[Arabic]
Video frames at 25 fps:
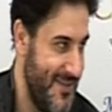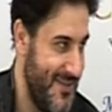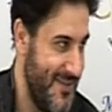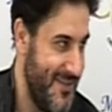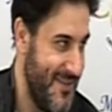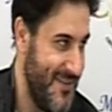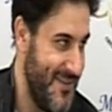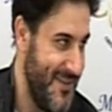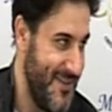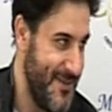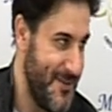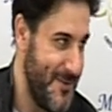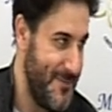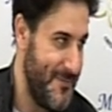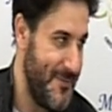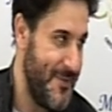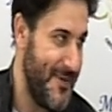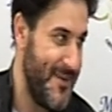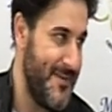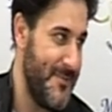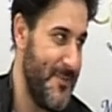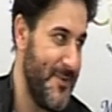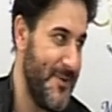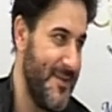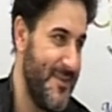
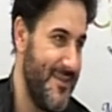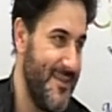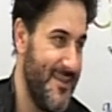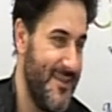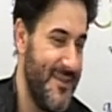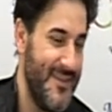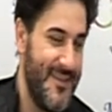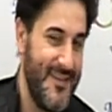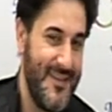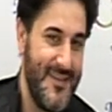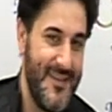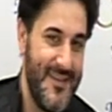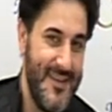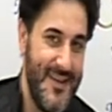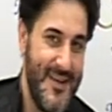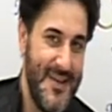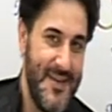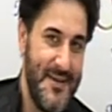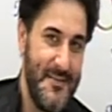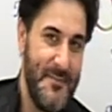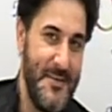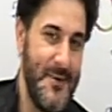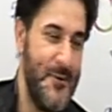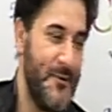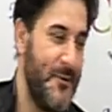الاحتفال
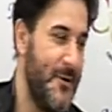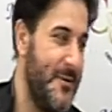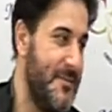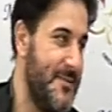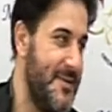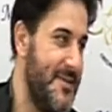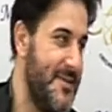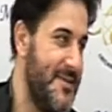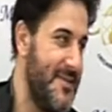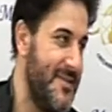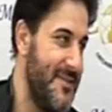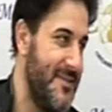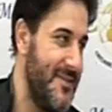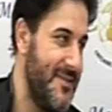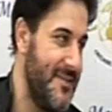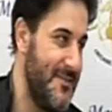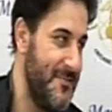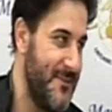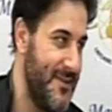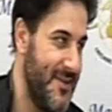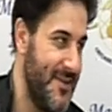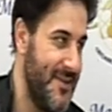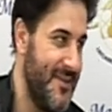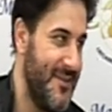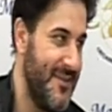ب 150 سنه
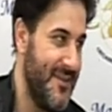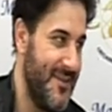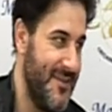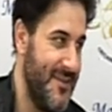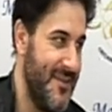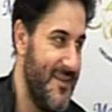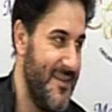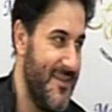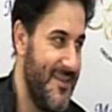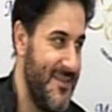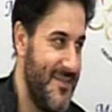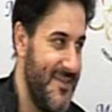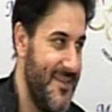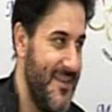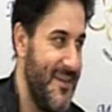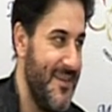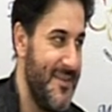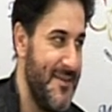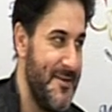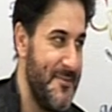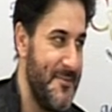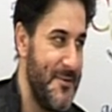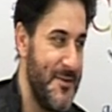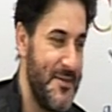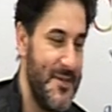من
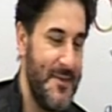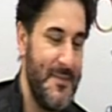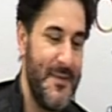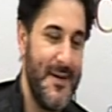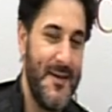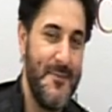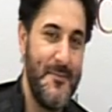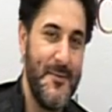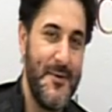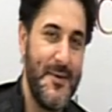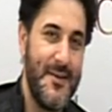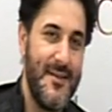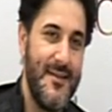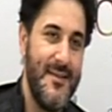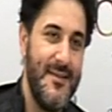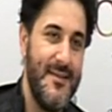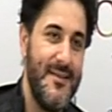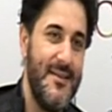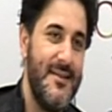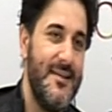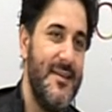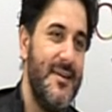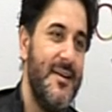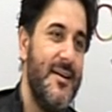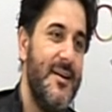التعليم بالجامعه
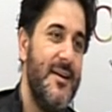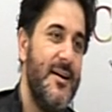الامريكيه